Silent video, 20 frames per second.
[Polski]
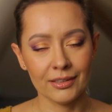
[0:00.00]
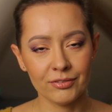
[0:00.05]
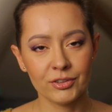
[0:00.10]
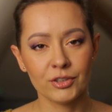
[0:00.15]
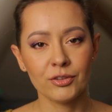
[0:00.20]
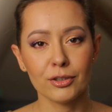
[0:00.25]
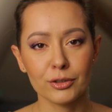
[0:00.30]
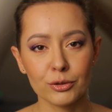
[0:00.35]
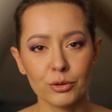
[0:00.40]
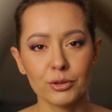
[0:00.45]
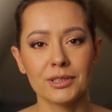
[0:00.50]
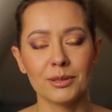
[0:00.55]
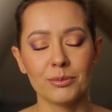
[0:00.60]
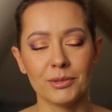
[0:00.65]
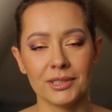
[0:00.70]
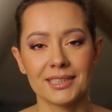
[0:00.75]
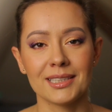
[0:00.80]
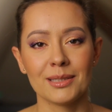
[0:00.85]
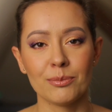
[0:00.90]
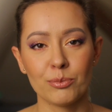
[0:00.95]
I w związku z
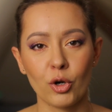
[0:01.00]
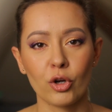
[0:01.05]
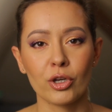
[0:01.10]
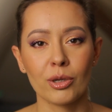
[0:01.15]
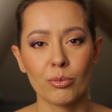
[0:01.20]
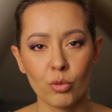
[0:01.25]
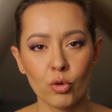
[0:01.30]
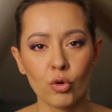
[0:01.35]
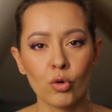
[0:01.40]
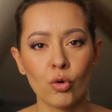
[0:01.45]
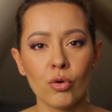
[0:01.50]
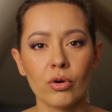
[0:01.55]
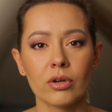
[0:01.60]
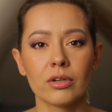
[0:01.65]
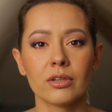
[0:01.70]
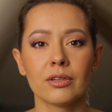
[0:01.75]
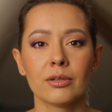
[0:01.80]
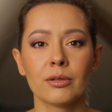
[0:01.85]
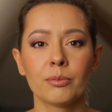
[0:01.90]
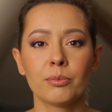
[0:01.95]
tym niskim progiem bólu
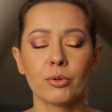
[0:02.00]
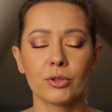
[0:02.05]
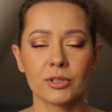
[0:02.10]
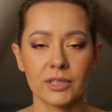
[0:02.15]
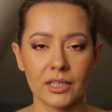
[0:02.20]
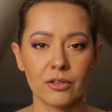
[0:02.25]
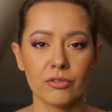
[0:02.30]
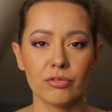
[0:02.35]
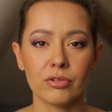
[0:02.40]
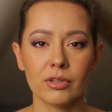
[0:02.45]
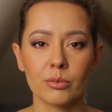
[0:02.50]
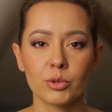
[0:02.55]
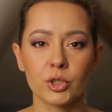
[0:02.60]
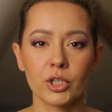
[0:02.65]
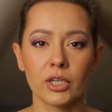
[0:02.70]
yy, postanowiłam,